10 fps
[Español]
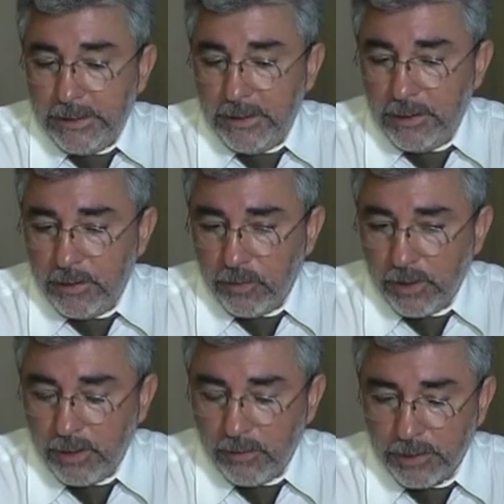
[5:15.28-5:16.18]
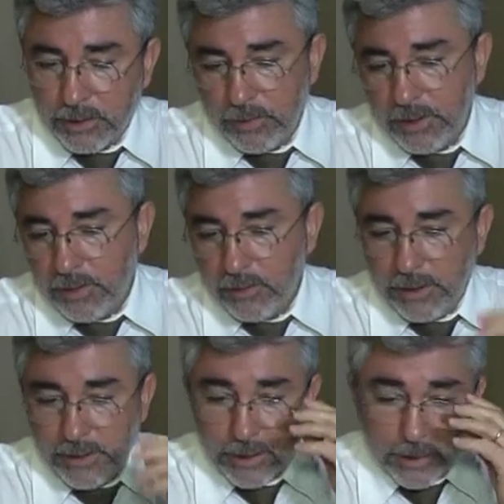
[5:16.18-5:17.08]
y hemos quedado en reunirnos
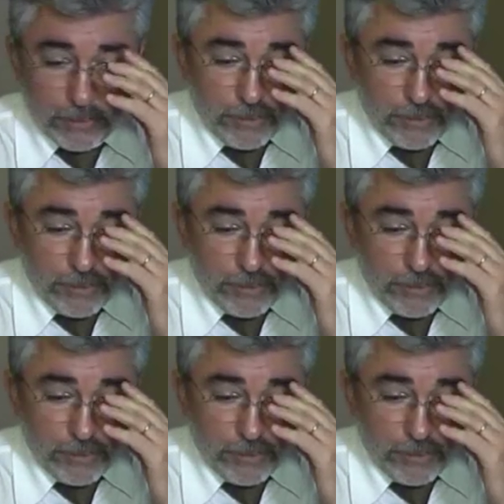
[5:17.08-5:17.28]
el día